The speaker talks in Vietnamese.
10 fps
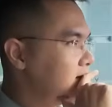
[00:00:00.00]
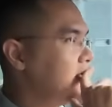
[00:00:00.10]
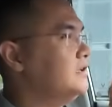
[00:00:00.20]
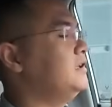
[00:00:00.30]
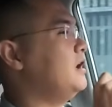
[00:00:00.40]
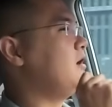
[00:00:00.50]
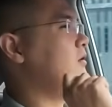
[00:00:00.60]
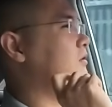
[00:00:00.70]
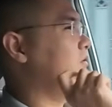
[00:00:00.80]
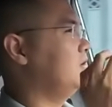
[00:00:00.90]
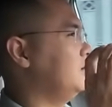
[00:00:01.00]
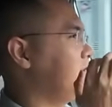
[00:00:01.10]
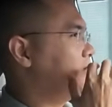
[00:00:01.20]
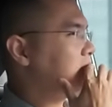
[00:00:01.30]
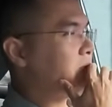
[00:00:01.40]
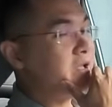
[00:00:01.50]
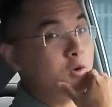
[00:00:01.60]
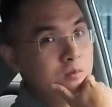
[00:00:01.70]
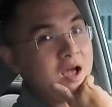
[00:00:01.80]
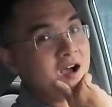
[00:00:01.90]
lên như thế nào thực ra
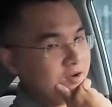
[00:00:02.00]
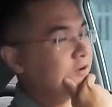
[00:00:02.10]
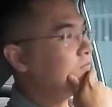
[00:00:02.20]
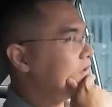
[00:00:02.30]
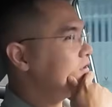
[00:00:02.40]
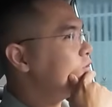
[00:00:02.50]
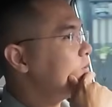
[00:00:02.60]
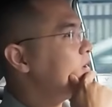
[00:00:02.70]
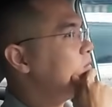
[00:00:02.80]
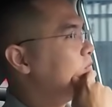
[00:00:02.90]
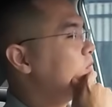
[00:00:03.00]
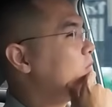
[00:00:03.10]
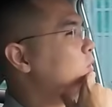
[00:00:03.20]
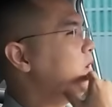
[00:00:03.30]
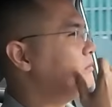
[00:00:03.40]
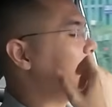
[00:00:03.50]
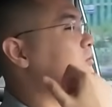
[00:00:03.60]
mình cũng là người phân vân giữa thuê pin và mua pin